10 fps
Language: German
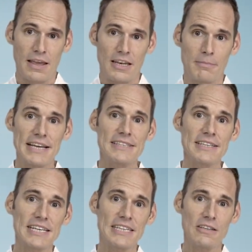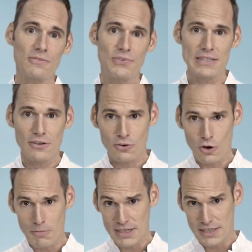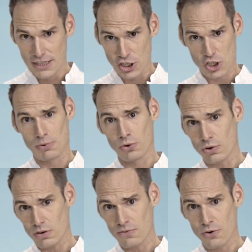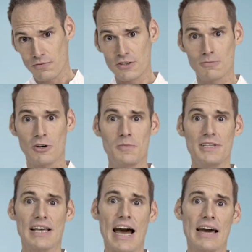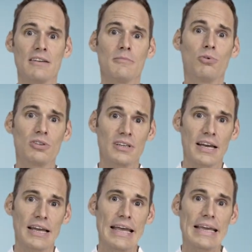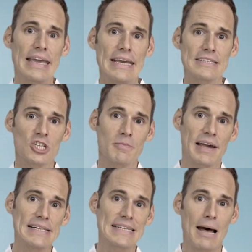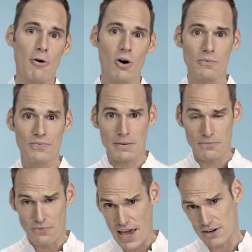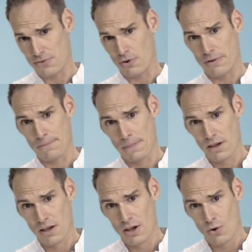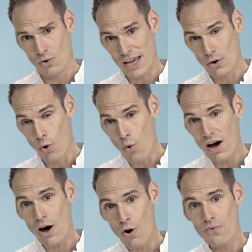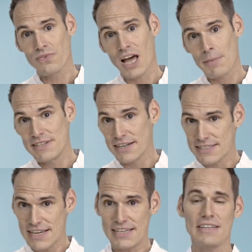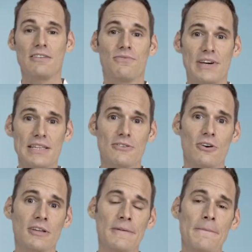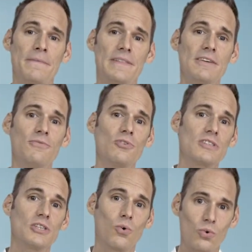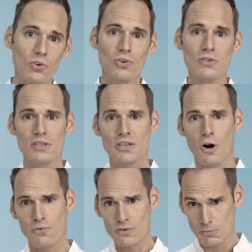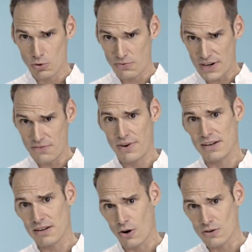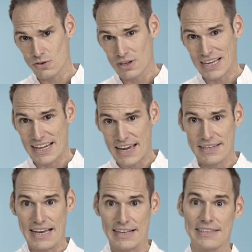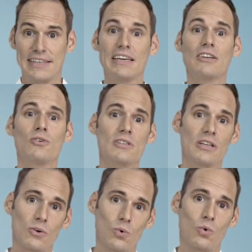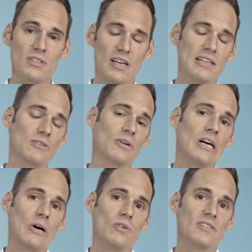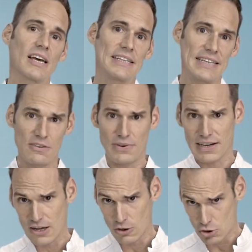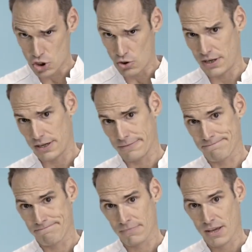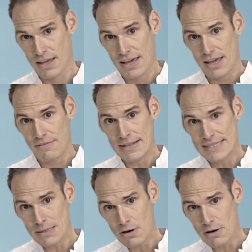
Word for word: Die meisten gesättigten Fettsäuren kommen in tierischen Produkten vor, wie zum Beispiel Sahne, Butter, Käse, Schmalz, aber auch in fettem Fleisch vor. Und eine hohe Aufnahme dieser gesättigten Fettsäuren, die wirkt sich ungünstig auf unsere Blutfettwerte aus und kann daher die Arteriosklerose, also unsere Arterienverkalkung, beschleunigen. Wenn Sie